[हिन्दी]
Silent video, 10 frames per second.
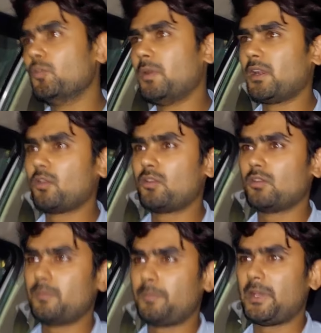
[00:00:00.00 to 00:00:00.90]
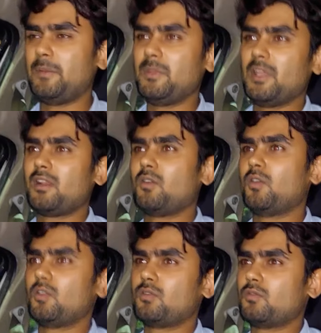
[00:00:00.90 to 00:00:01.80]
ऊबर प्रीमियर
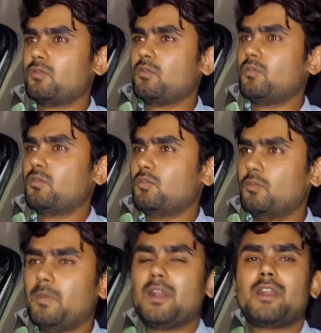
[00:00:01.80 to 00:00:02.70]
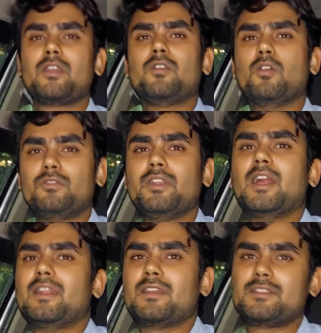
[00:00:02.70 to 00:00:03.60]
और ऊबर गो
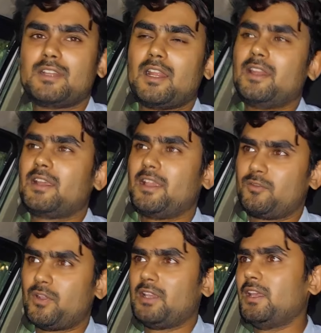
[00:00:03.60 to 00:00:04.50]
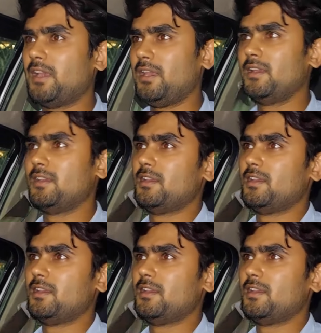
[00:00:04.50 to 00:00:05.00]
सिडान का चलाने का एक फ़ायदा है